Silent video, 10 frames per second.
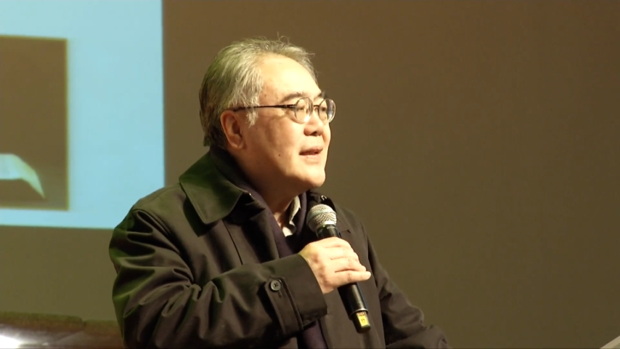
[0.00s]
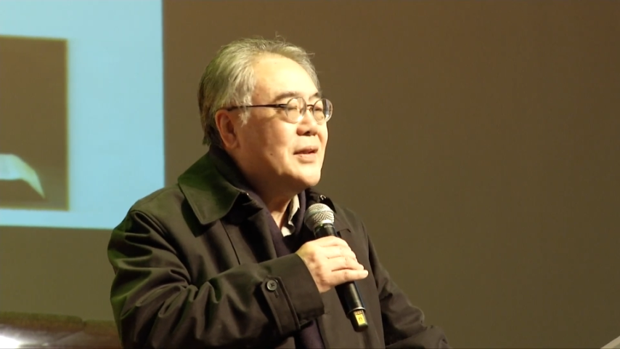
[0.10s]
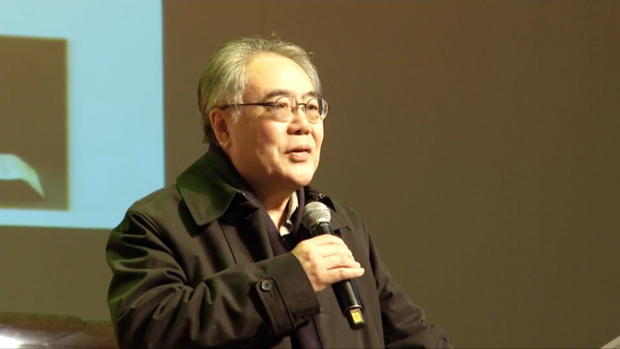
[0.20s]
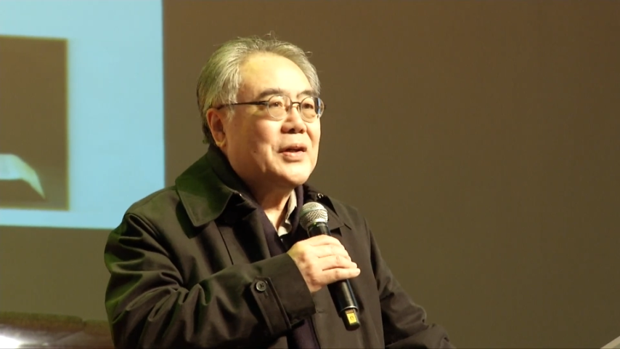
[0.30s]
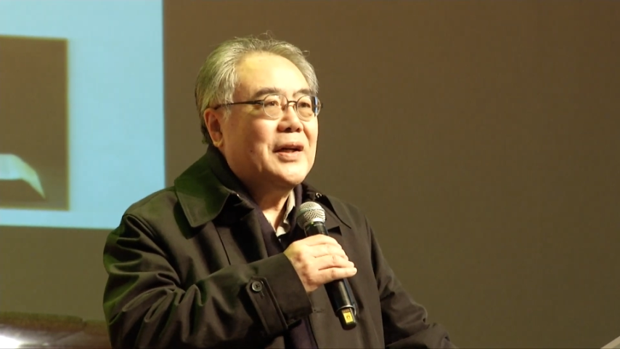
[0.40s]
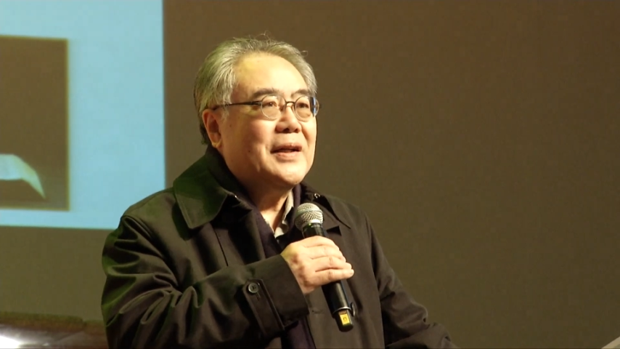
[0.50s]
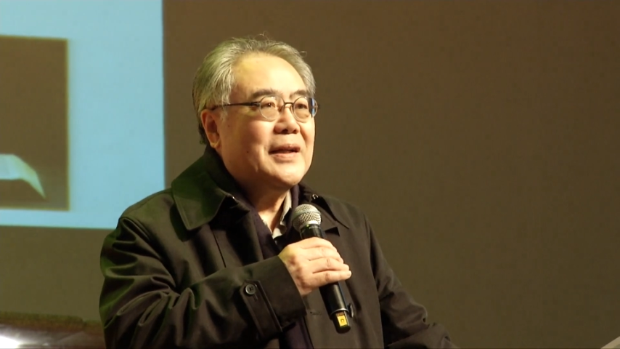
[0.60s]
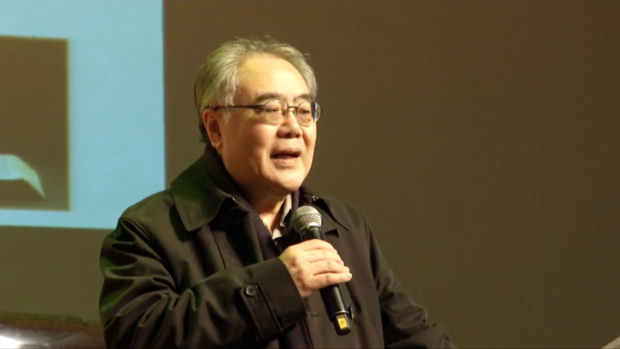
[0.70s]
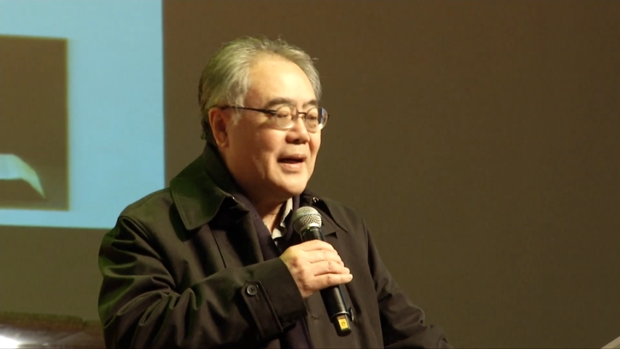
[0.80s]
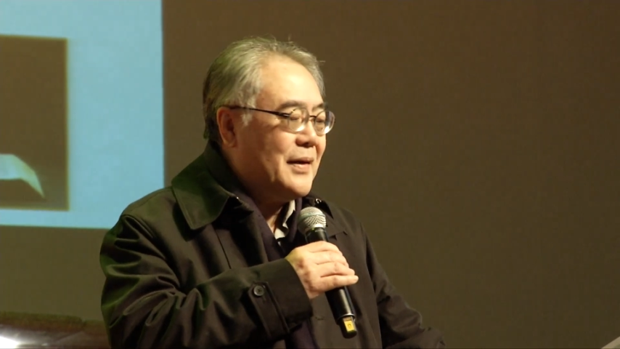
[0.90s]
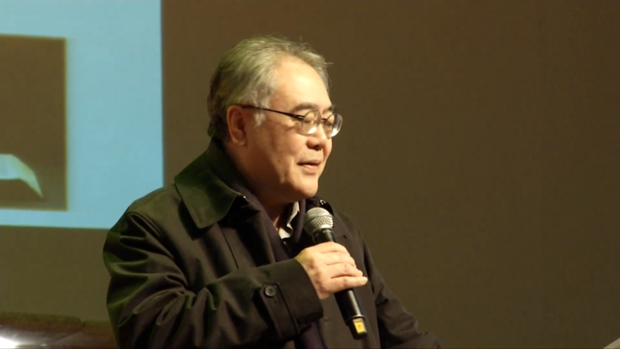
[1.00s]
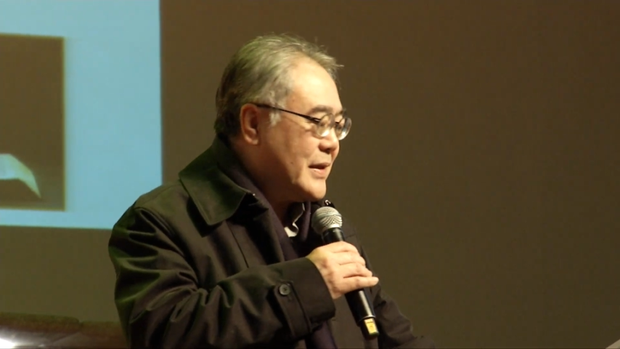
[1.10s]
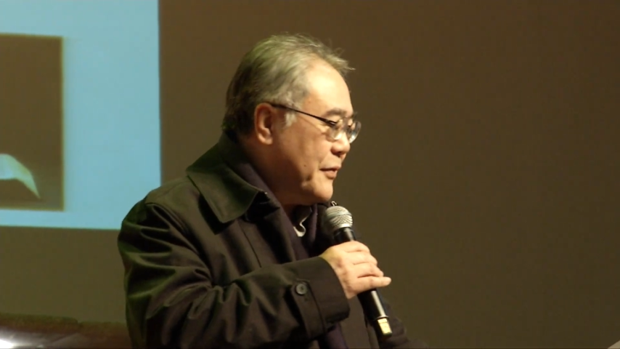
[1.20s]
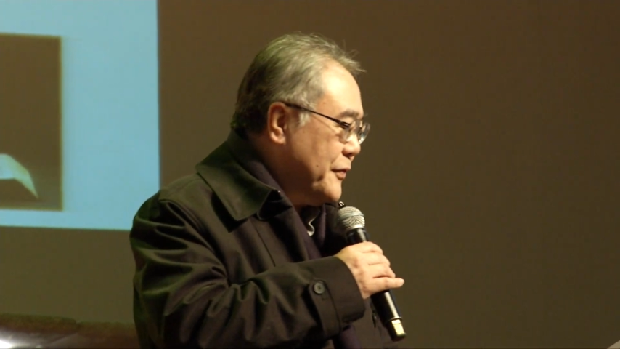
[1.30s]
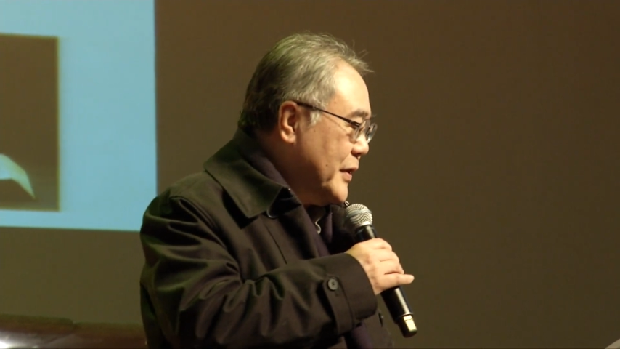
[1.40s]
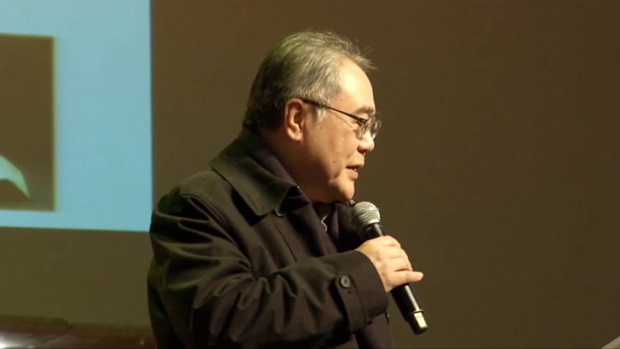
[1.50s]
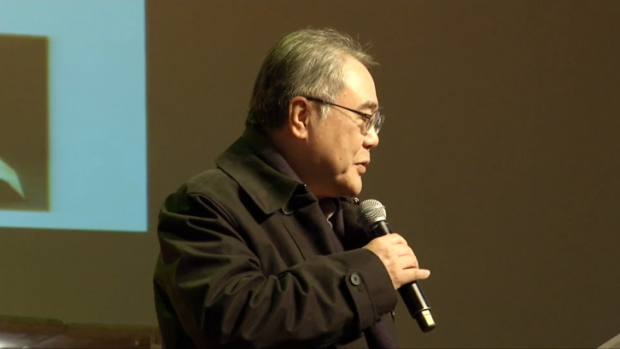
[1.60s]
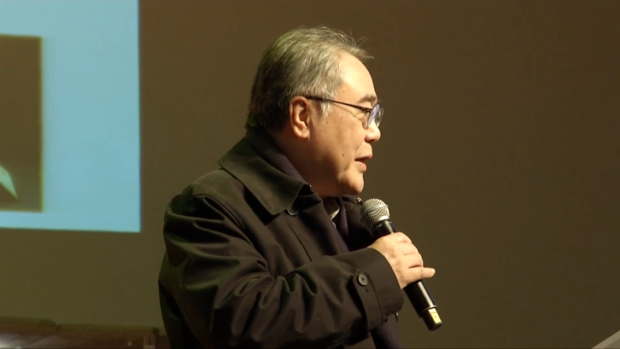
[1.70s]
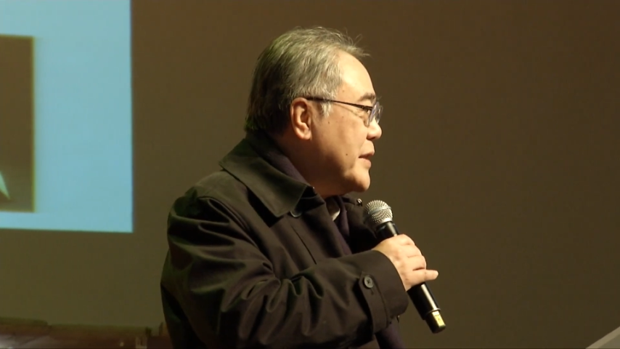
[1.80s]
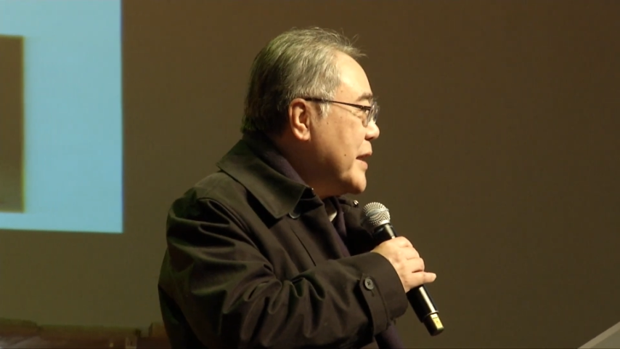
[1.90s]
有个啊，我在富勒
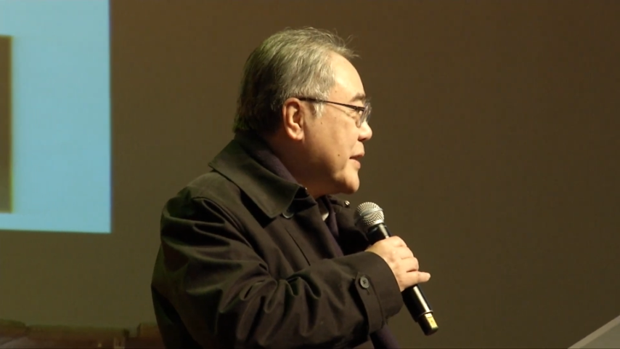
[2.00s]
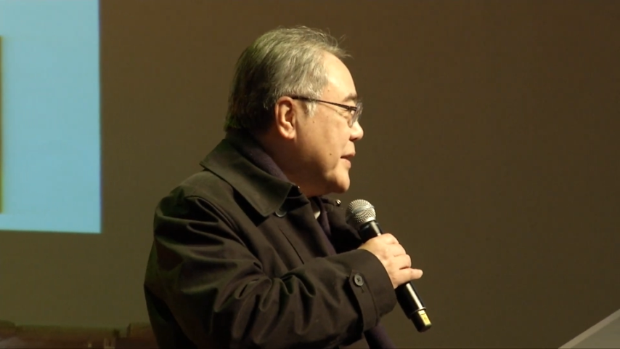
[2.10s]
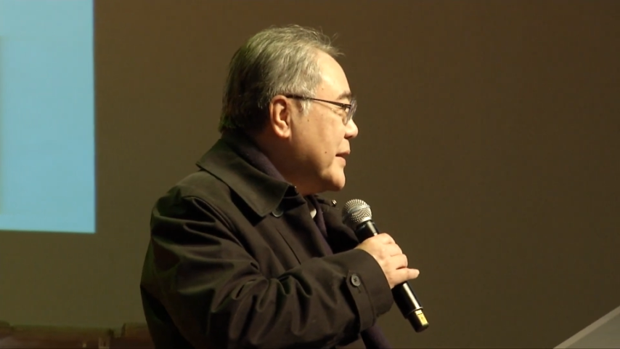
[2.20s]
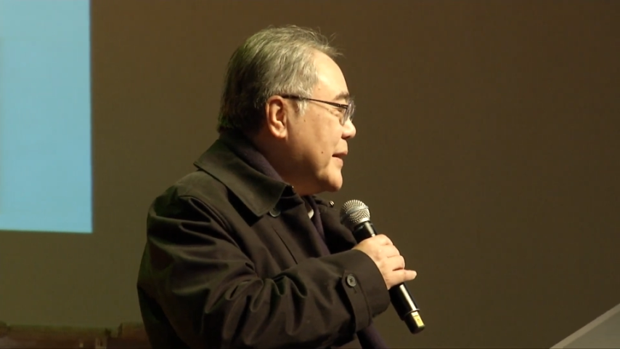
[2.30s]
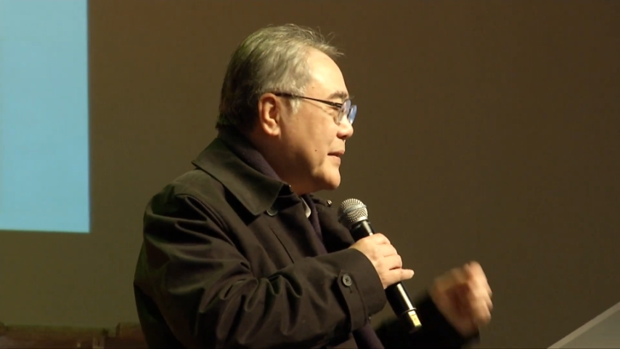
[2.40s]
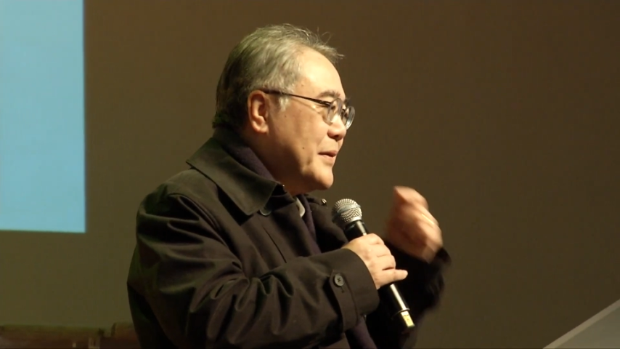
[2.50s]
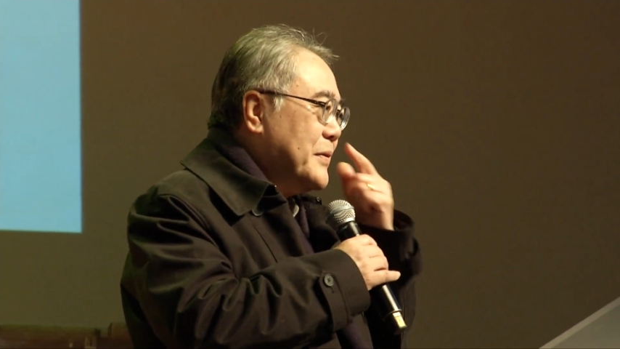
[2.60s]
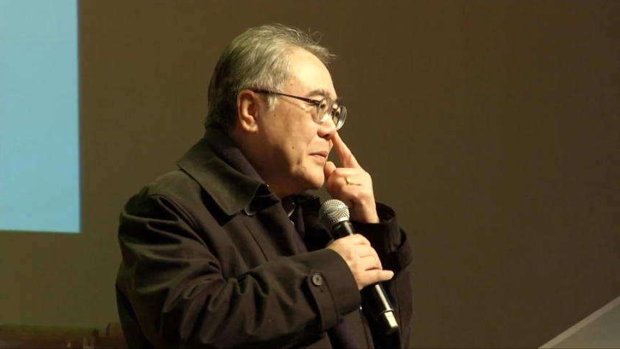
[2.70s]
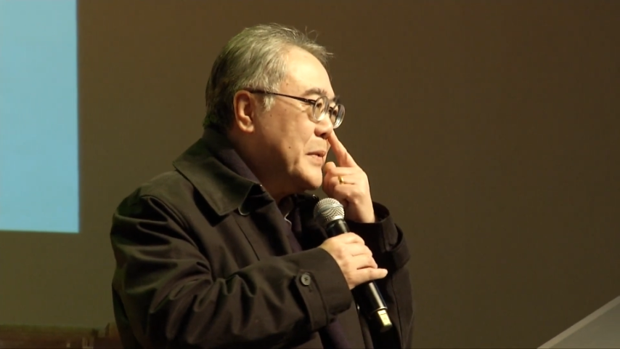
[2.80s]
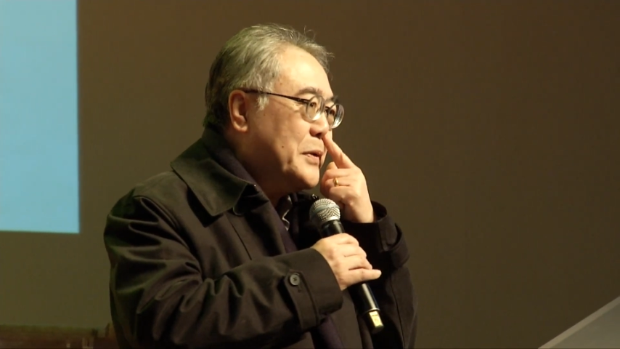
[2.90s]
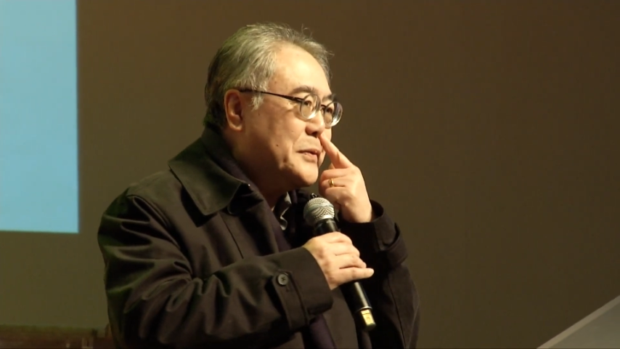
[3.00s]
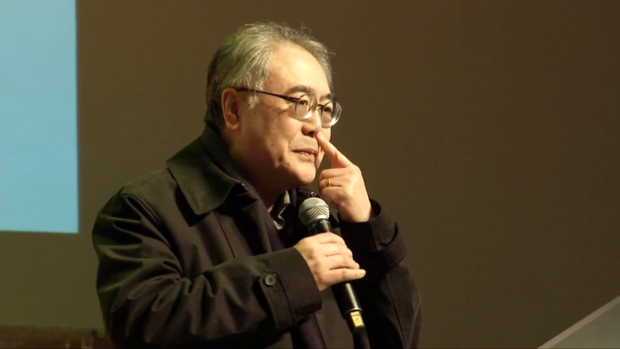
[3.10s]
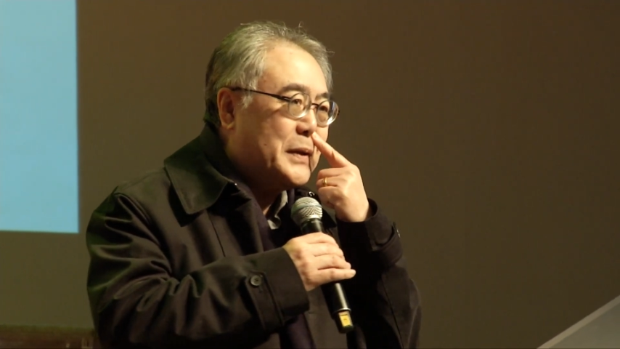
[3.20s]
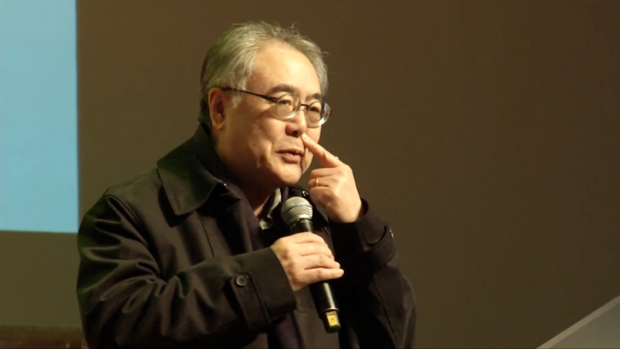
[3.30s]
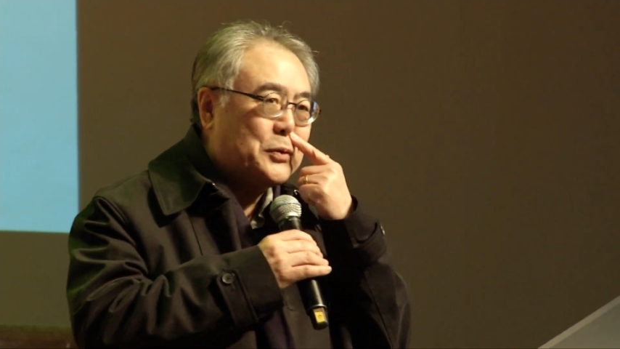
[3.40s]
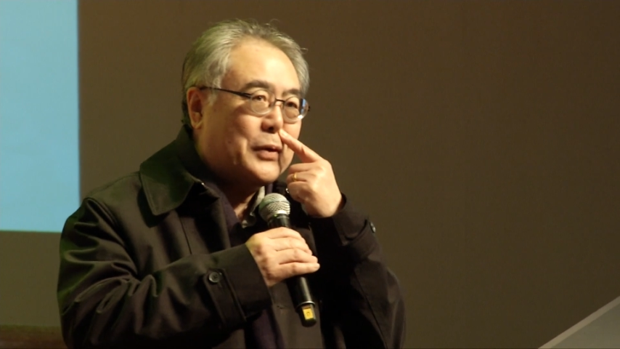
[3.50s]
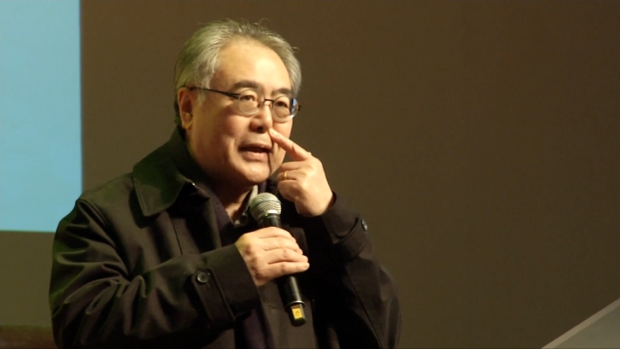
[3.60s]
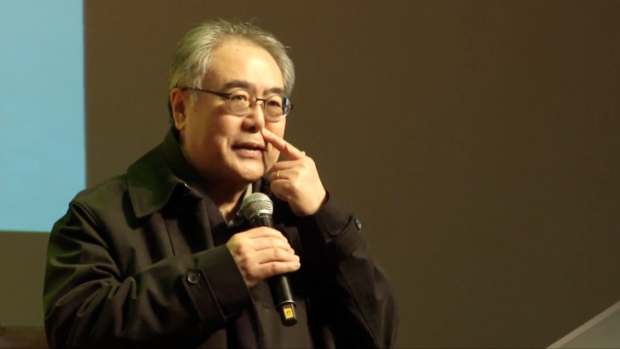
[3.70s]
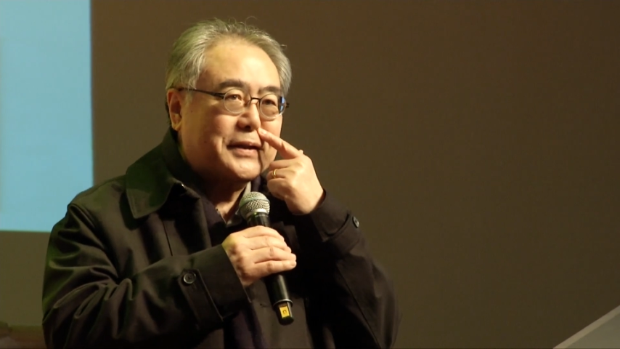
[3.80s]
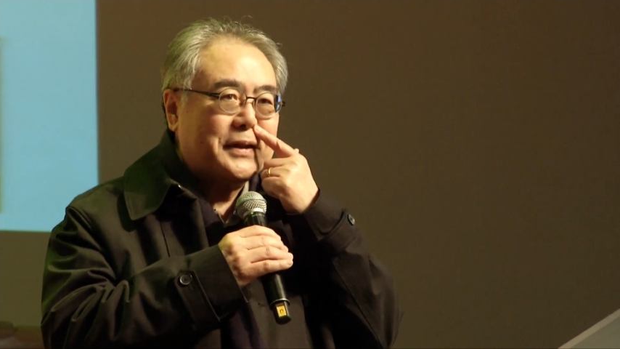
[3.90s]
选一些课了，我没有没有读完
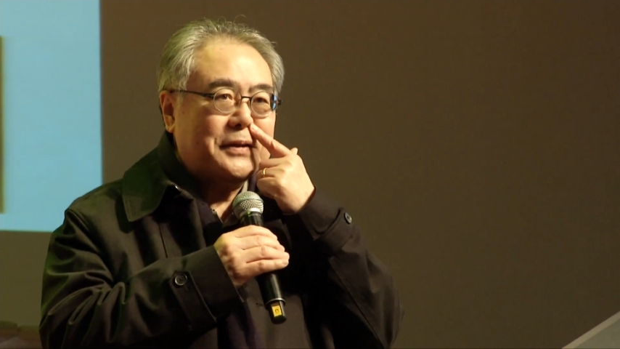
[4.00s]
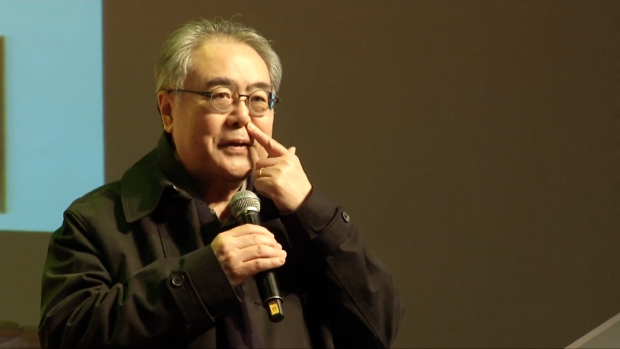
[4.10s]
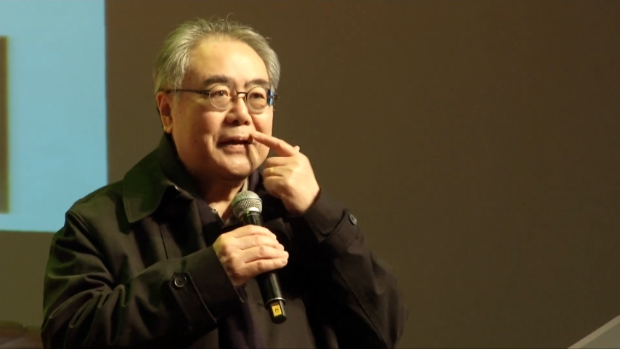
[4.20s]
这个神。